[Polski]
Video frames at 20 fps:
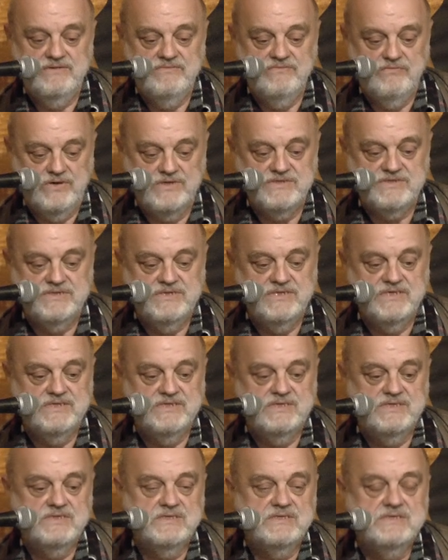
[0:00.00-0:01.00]
właśnie
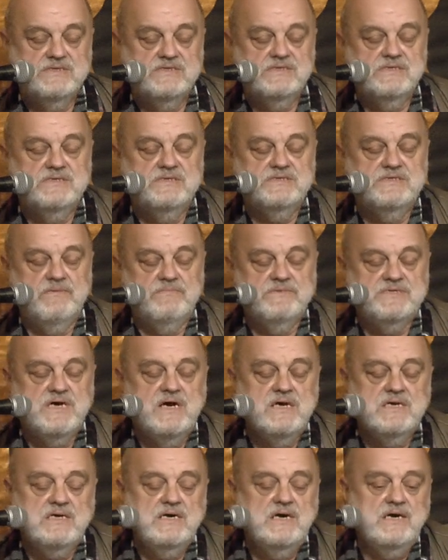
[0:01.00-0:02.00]

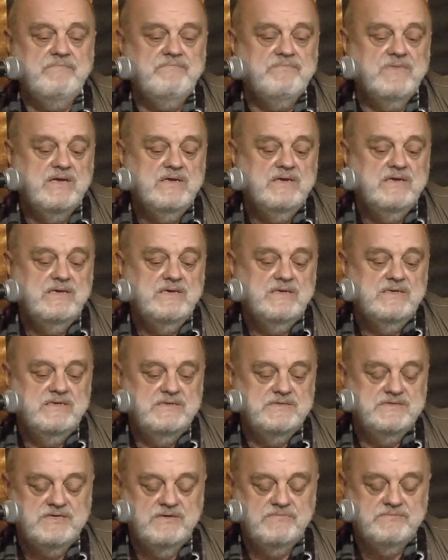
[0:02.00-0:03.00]
Dziamdziaka.
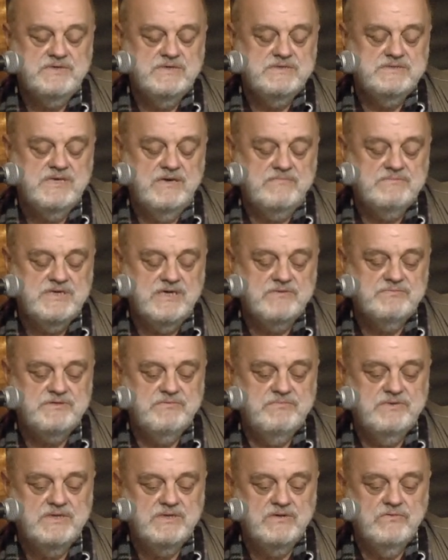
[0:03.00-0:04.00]
Dziem, Dziamdziak
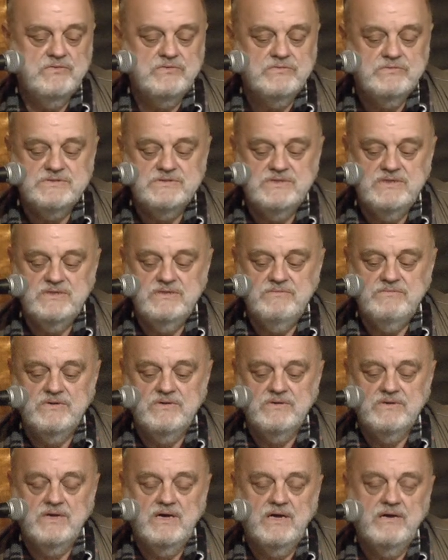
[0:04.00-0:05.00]
przybierał różne
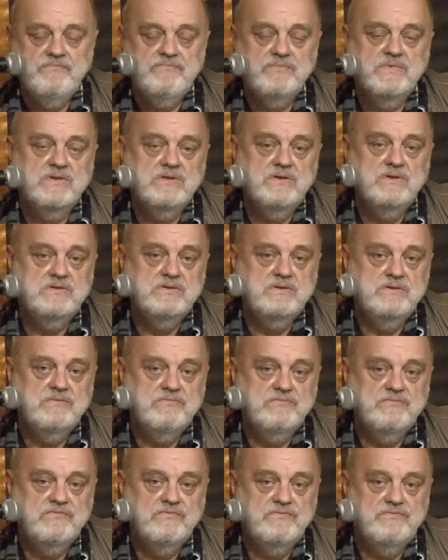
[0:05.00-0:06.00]
imiona, no i
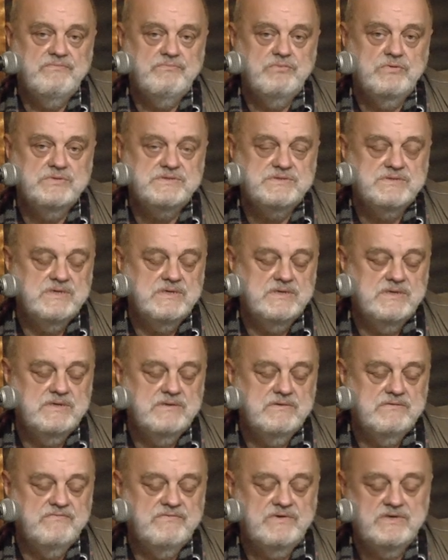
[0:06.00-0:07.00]
później
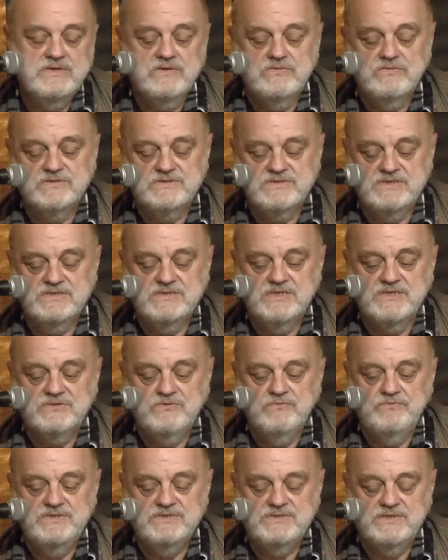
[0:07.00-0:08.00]
Waligórski
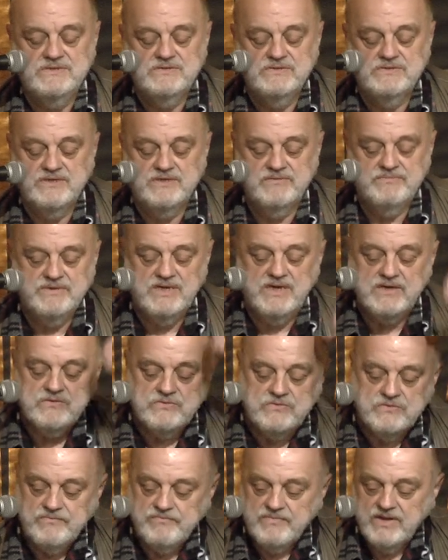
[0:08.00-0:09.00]
zaczął pisać o
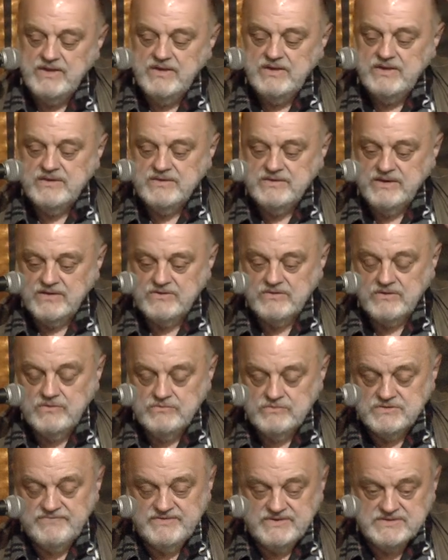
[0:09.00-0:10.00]
dreptaku. Nikt go
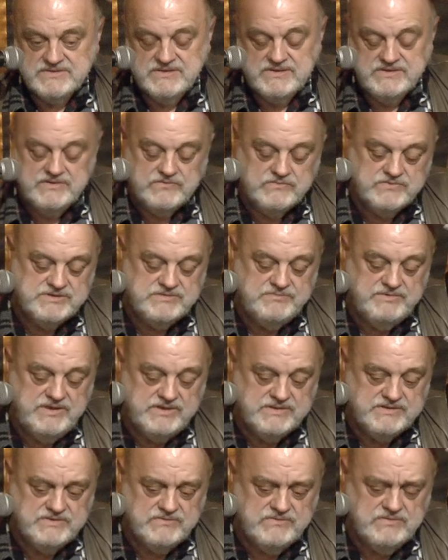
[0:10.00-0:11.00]
już więcej nie
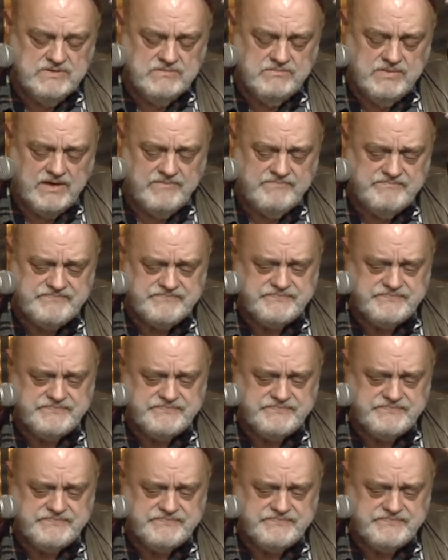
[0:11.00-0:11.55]
uśmiercił chyba